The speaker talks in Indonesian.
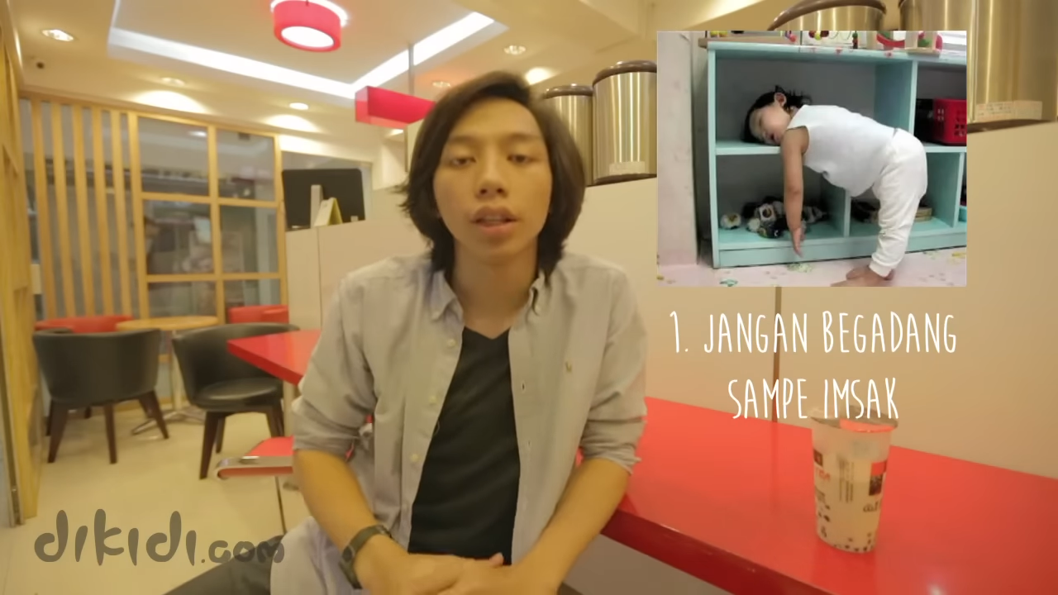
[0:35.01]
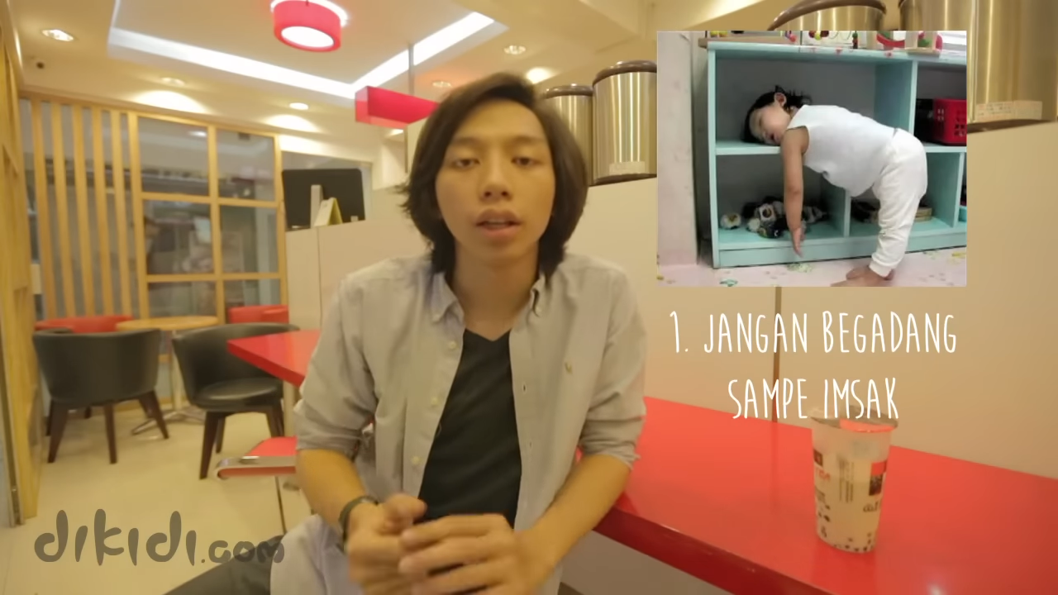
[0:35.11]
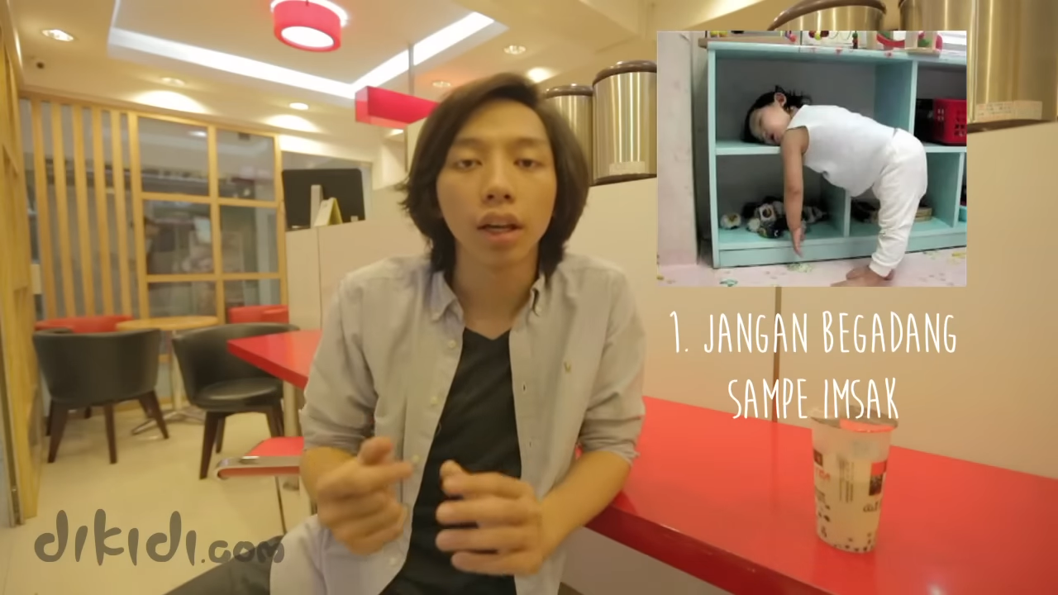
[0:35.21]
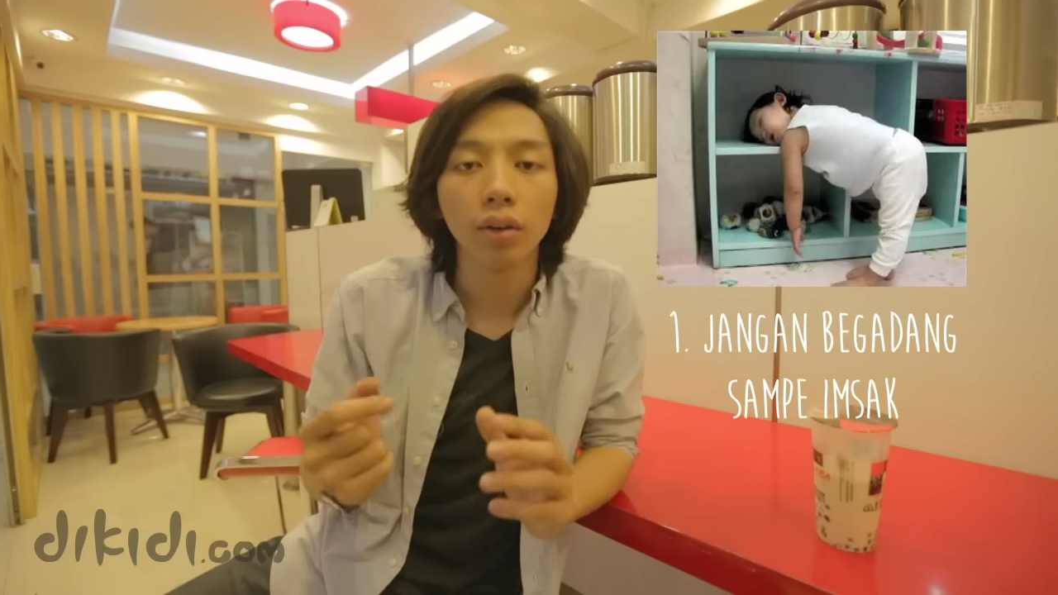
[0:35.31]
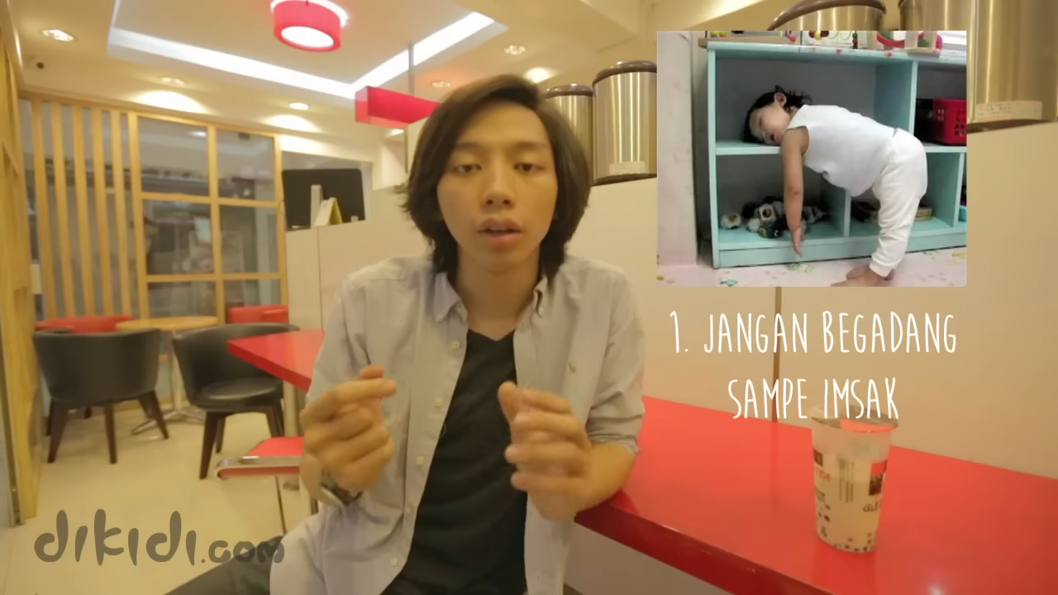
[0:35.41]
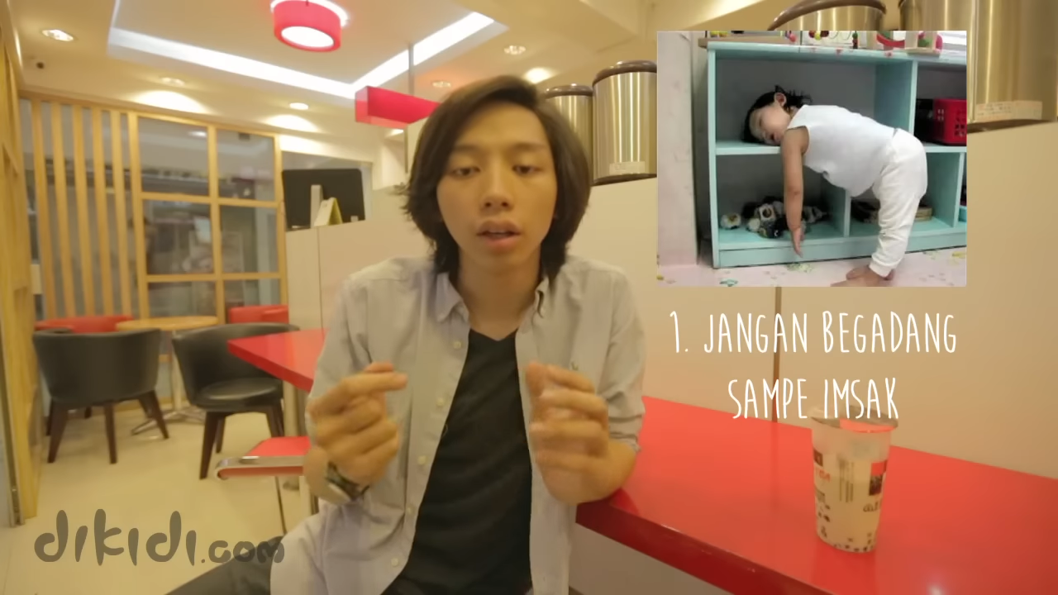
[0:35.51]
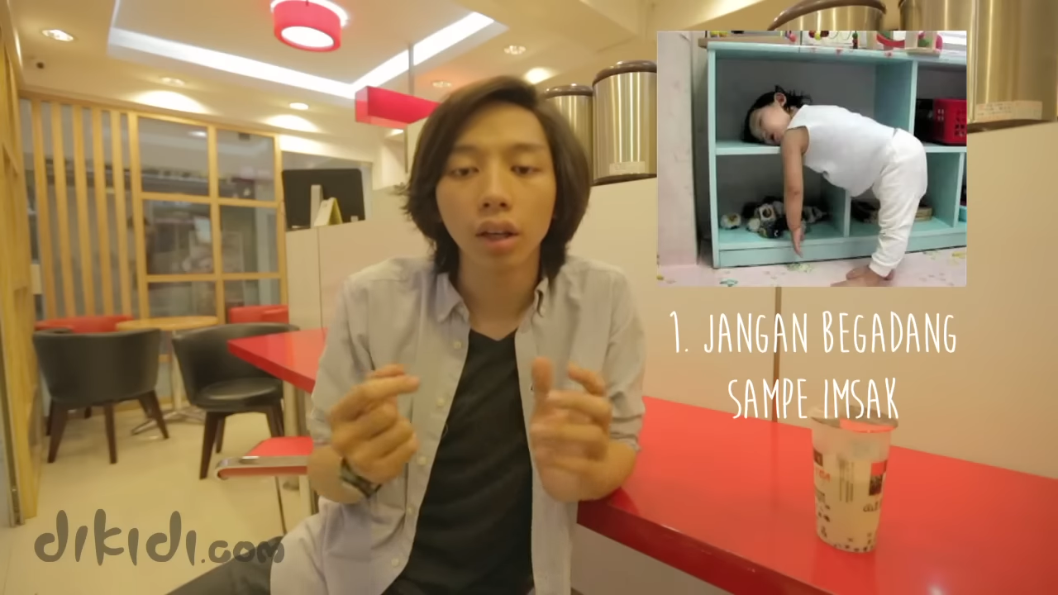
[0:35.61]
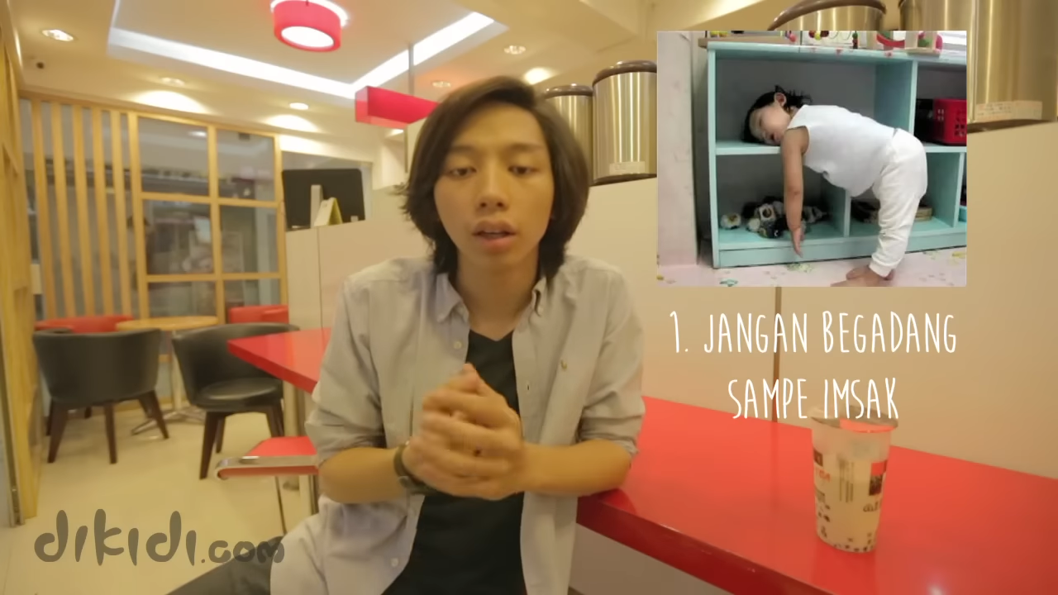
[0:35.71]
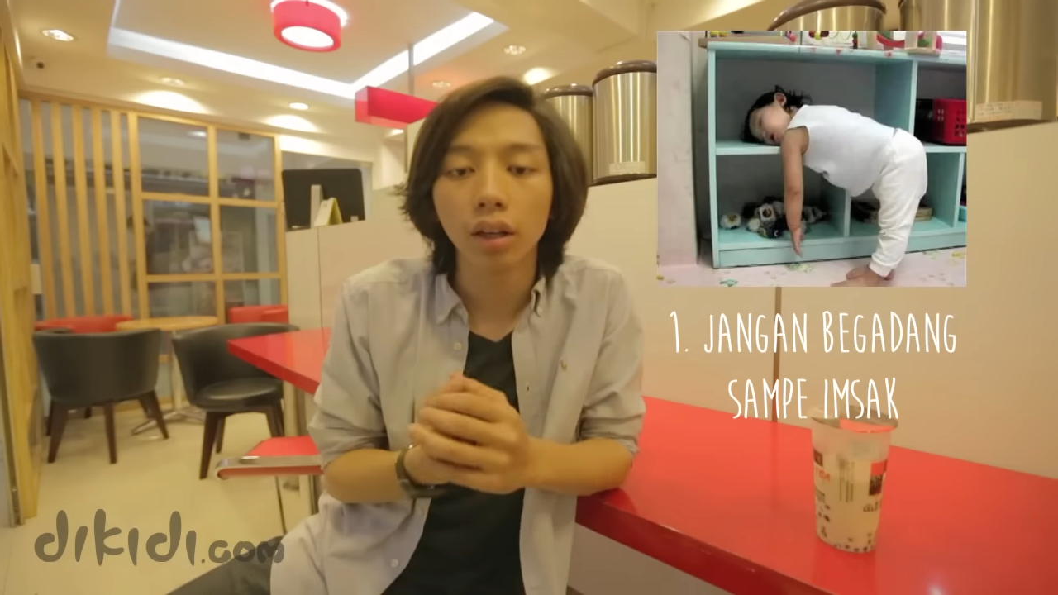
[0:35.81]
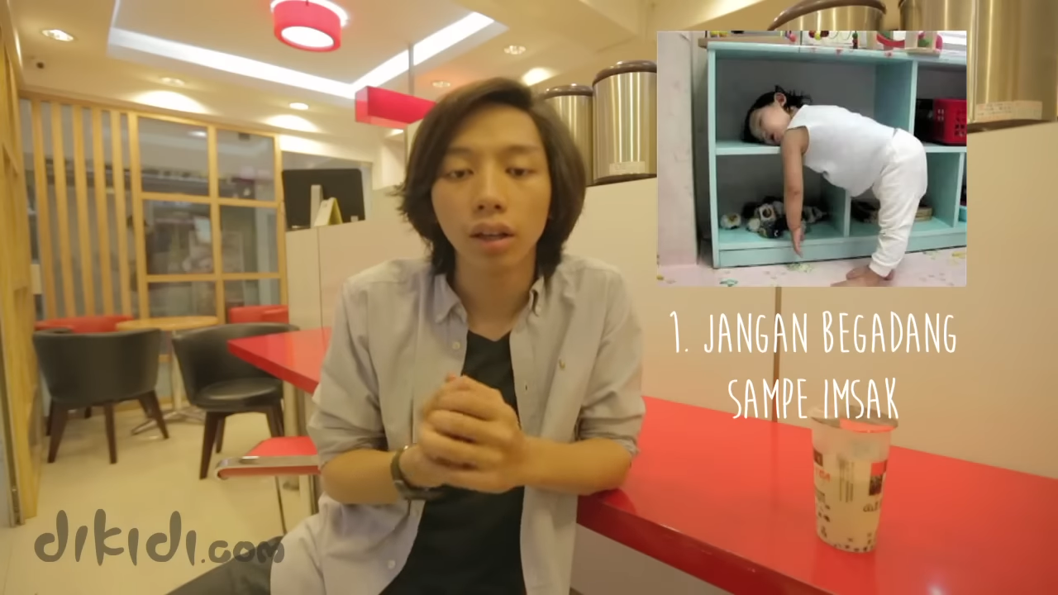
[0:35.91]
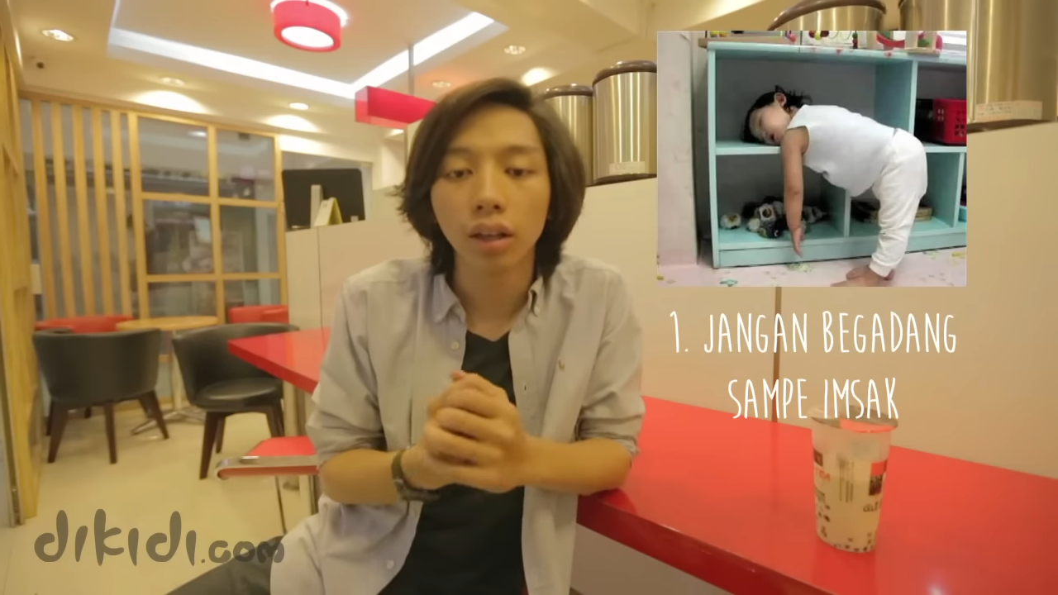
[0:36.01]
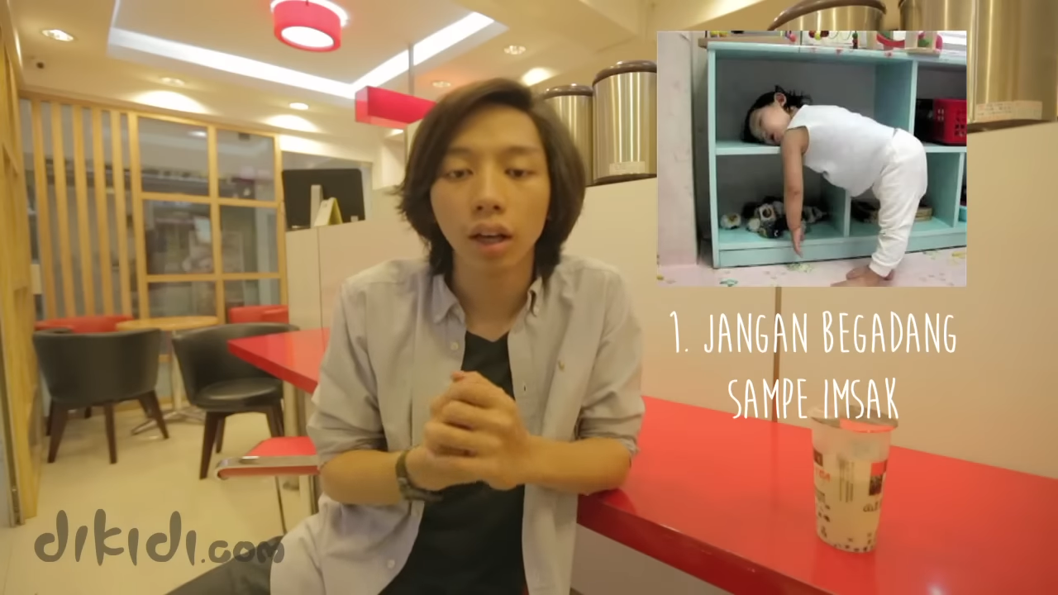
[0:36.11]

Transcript: Jadi kayak gue uh,